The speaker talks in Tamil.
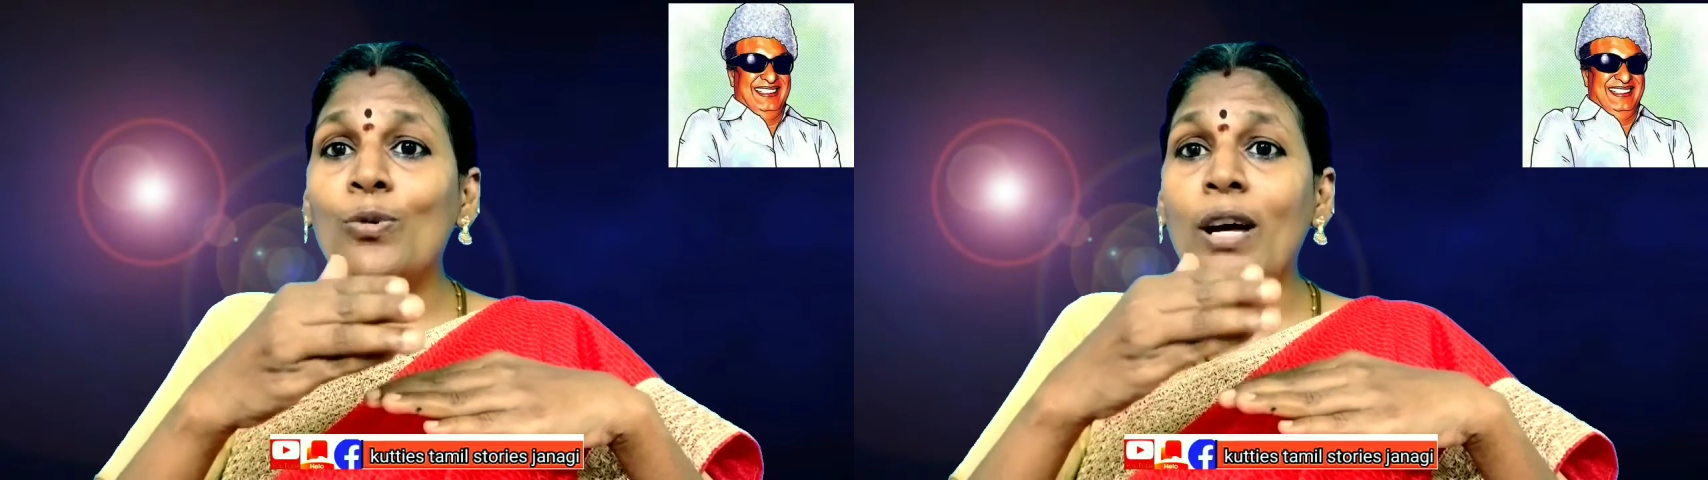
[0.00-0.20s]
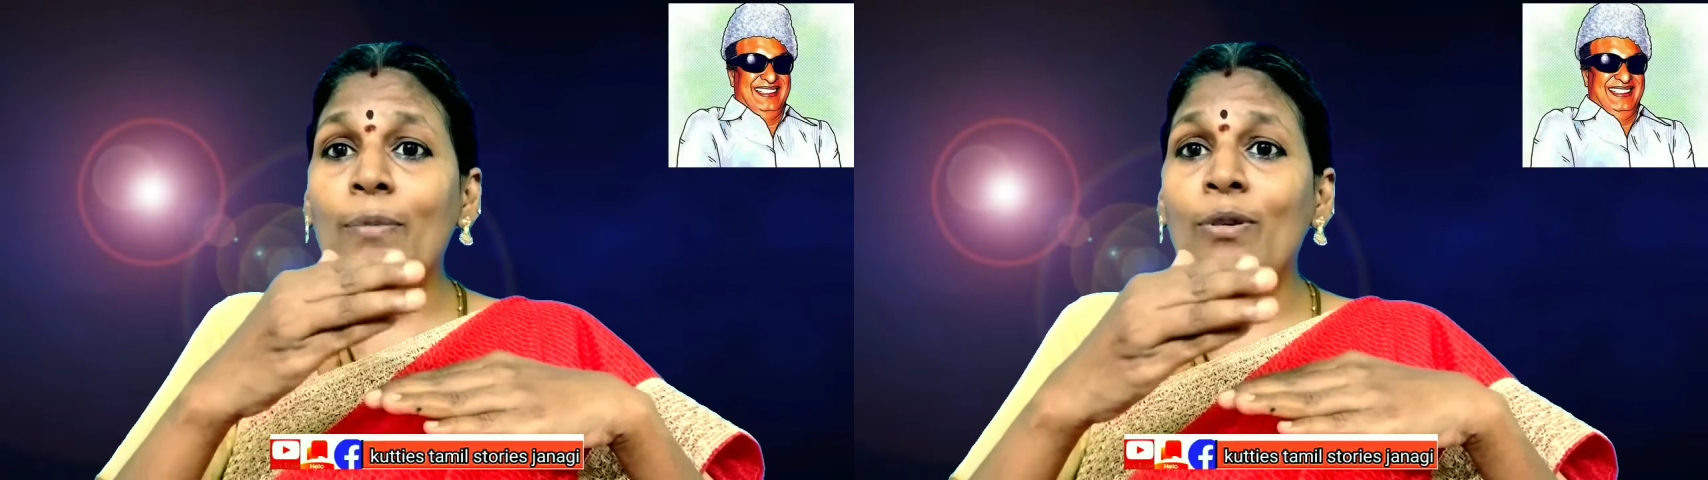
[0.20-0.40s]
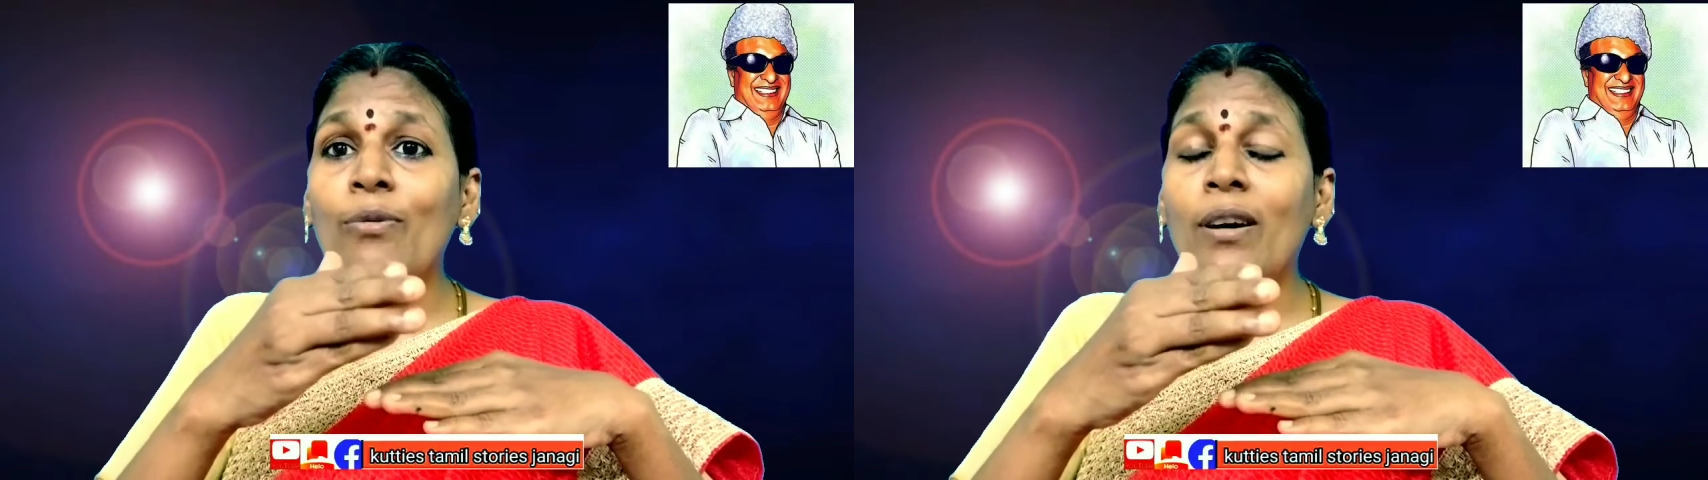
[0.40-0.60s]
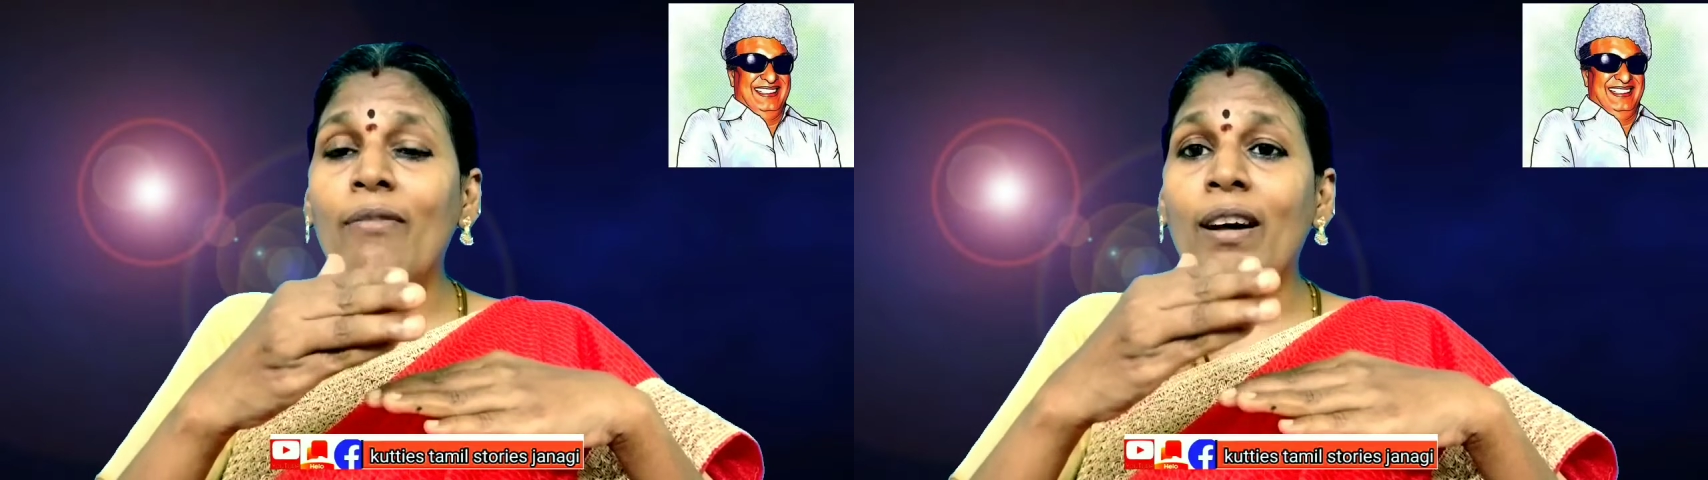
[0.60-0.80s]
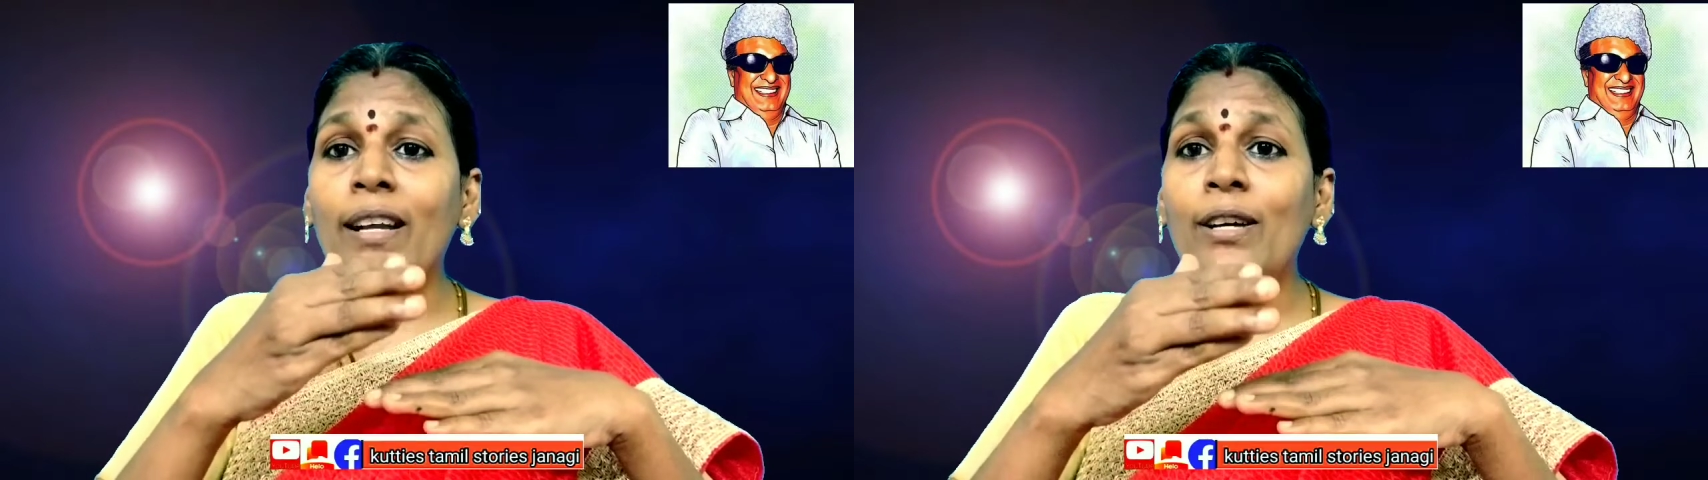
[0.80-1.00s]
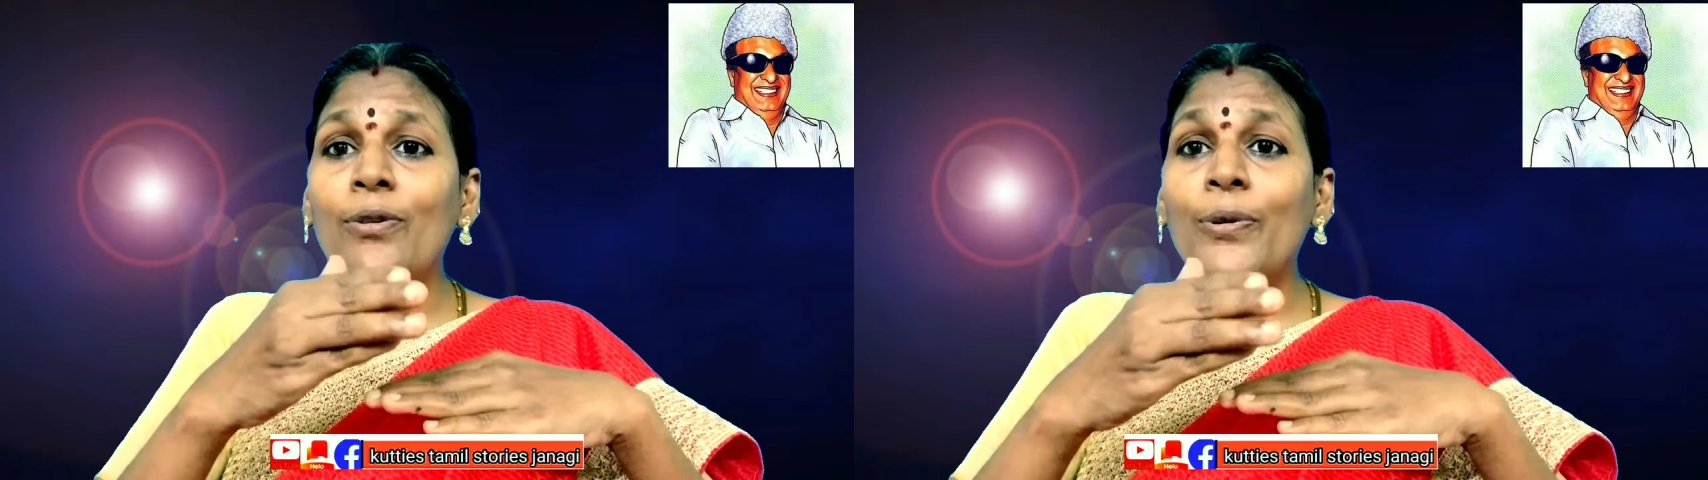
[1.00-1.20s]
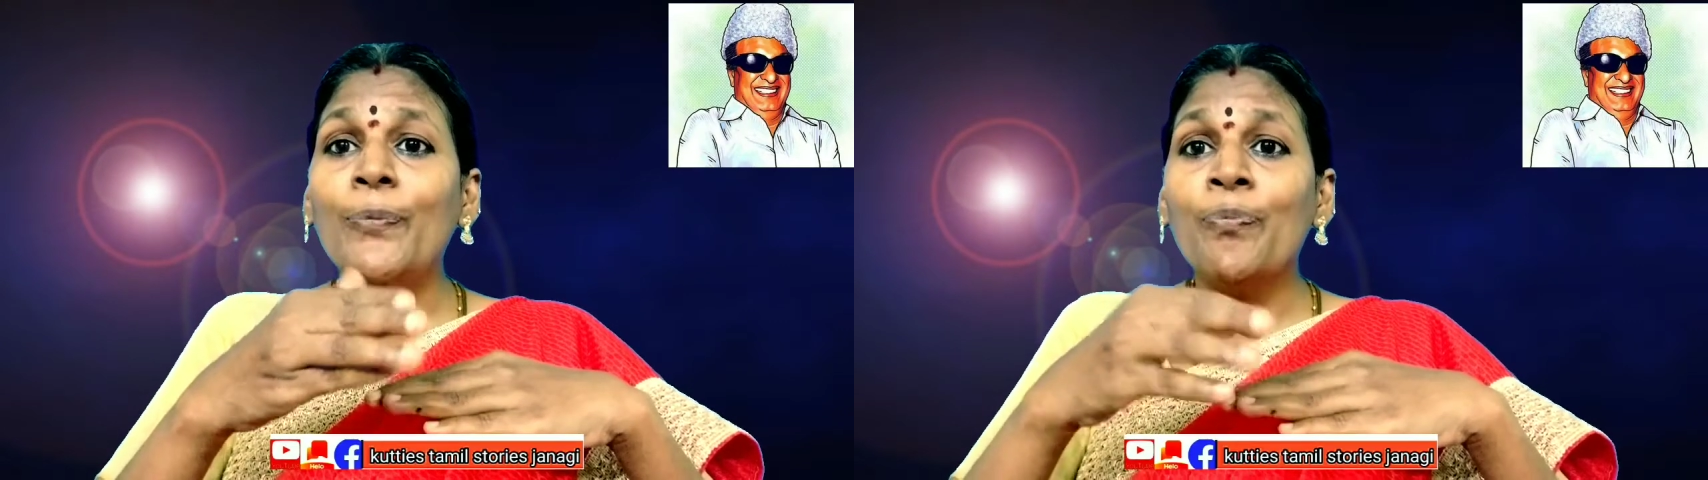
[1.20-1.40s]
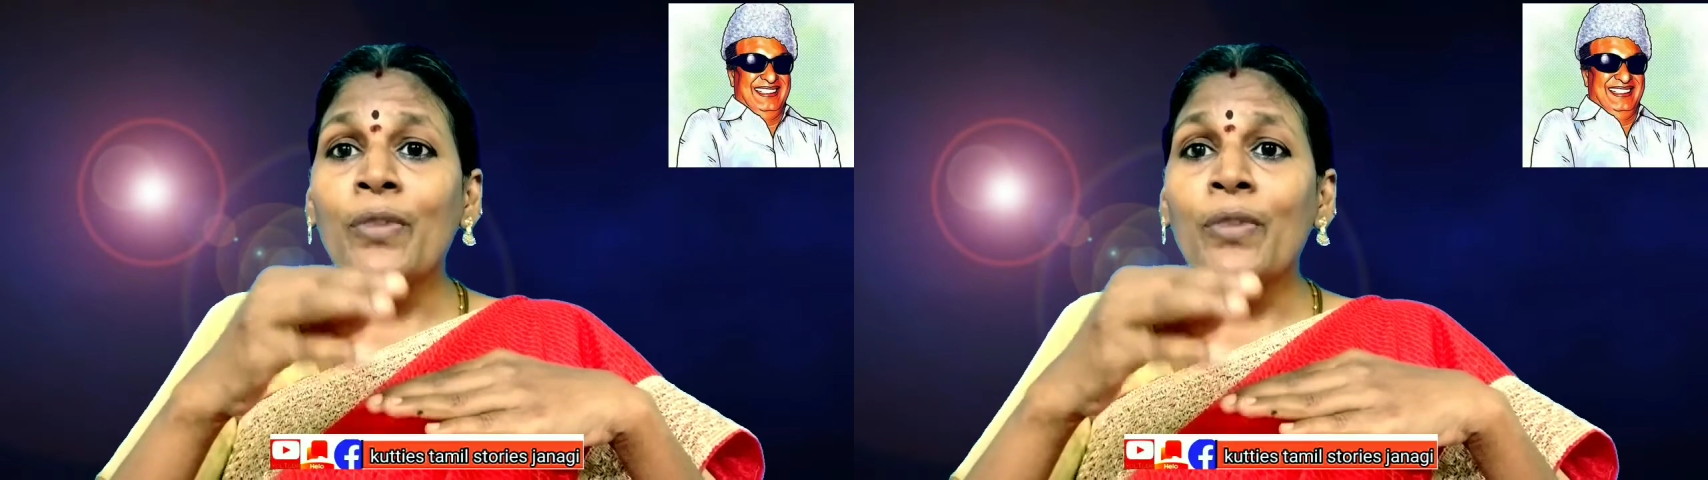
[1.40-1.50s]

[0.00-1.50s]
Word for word: முன்னூத்தி ஐம்பது வரைக்கும்